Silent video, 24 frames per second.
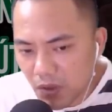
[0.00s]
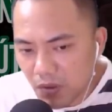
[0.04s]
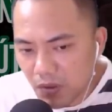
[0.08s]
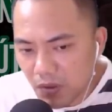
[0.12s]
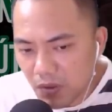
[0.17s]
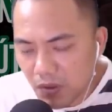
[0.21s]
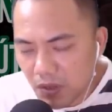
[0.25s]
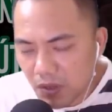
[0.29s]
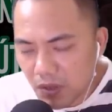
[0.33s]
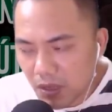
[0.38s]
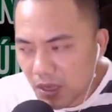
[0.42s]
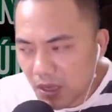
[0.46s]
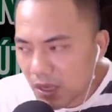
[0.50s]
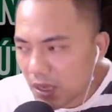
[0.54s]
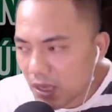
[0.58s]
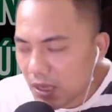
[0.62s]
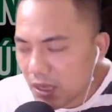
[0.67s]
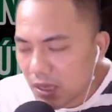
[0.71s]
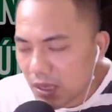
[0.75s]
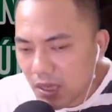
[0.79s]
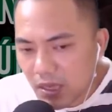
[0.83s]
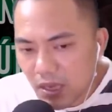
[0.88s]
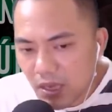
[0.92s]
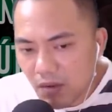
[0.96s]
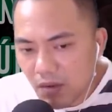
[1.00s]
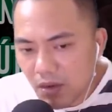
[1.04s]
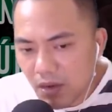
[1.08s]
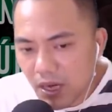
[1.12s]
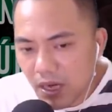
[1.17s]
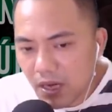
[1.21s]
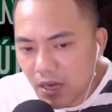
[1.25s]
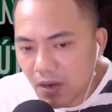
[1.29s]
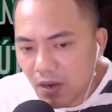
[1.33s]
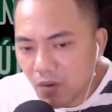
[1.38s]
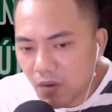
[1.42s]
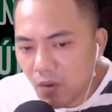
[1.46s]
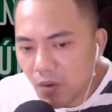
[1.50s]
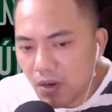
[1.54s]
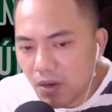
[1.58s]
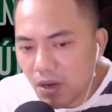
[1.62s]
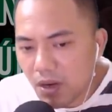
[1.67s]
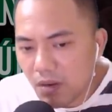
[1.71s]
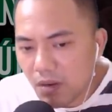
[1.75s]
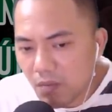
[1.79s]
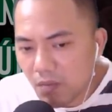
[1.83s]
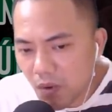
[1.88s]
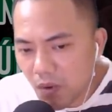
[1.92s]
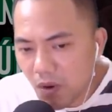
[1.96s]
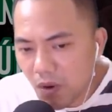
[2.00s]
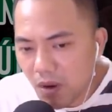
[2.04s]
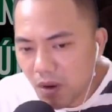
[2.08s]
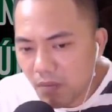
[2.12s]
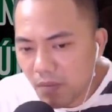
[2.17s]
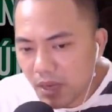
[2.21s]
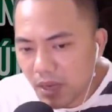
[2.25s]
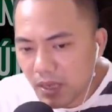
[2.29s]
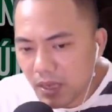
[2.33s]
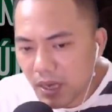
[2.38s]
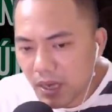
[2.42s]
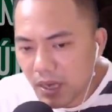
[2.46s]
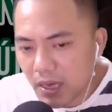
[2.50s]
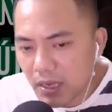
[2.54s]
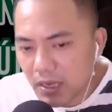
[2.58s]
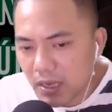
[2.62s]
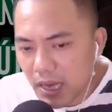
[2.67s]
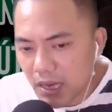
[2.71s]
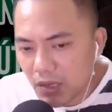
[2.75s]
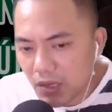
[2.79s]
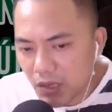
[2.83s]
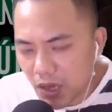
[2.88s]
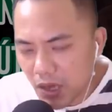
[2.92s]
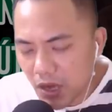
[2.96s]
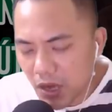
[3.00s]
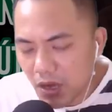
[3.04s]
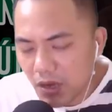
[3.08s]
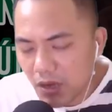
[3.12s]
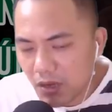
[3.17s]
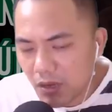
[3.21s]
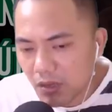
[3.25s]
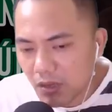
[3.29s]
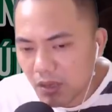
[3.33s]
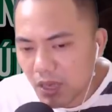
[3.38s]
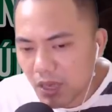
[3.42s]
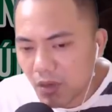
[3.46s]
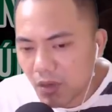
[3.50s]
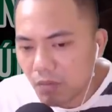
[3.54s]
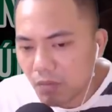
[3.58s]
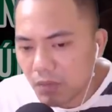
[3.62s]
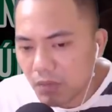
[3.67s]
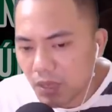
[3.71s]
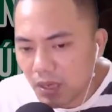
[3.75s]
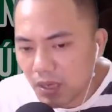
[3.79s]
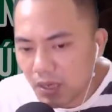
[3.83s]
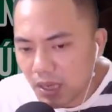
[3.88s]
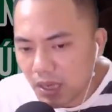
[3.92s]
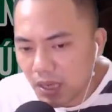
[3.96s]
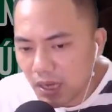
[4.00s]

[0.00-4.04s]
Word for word: nhưng sau khi được uống nước bùa mà thầy sắc cho thì cũng tươi tỉnh hơn.